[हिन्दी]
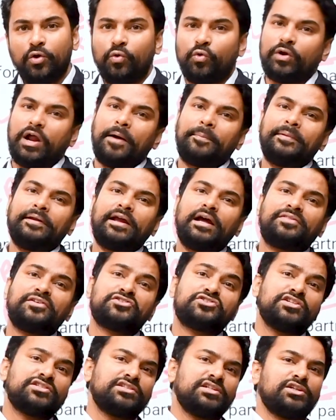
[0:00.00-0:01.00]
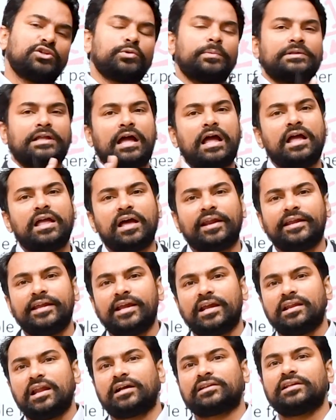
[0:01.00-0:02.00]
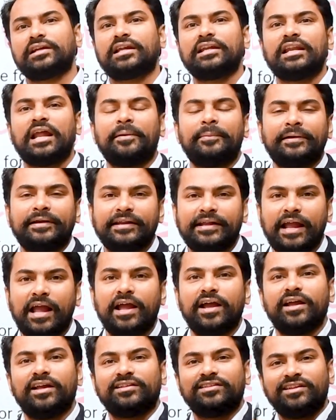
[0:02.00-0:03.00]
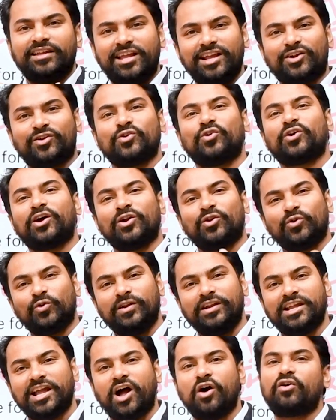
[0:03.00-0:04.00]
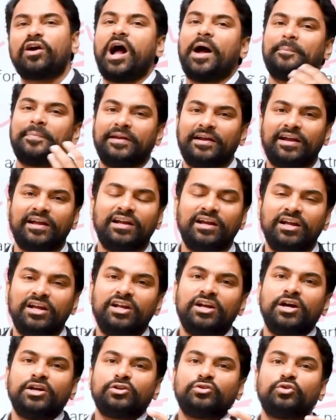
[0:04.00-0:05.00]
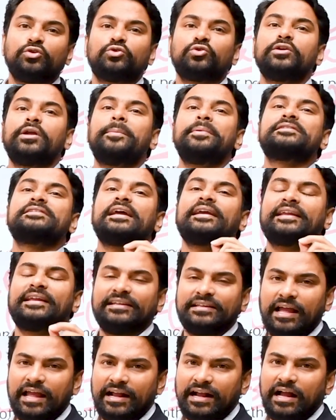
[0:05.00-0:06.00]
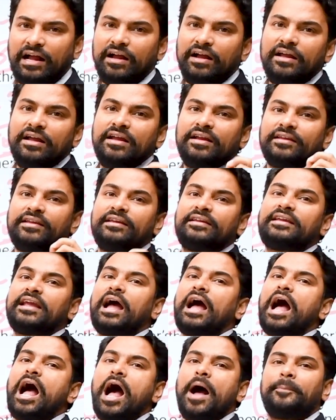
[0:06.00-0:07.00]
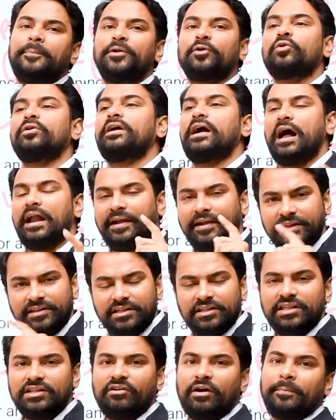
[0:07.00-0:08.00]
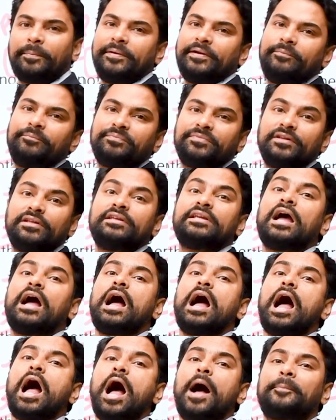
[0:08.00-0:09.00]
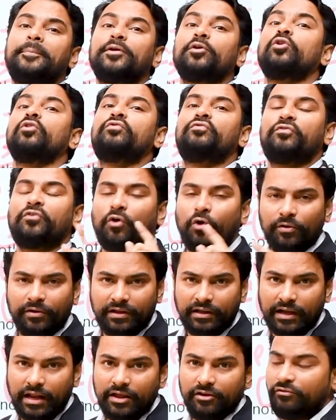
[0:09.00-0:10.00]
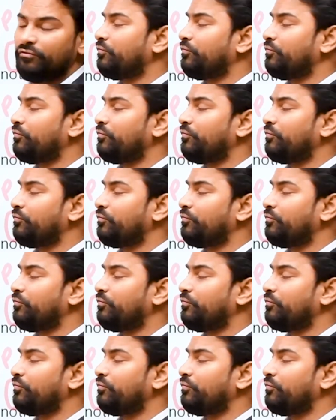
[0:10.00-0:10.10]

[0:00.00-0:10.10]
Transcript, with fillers: और आपने कहा सचिन जी ने तो बताया यार एक लाख तक की लाइबिलिटी है एक करोड़ का लोन लिया और खा पी गए तो दोस्तों ये भी चेक किया जाएगा कि क्या आपने कोई गारंटी दी थी वहाँ पे या आपने कोई फ्रॉड करा है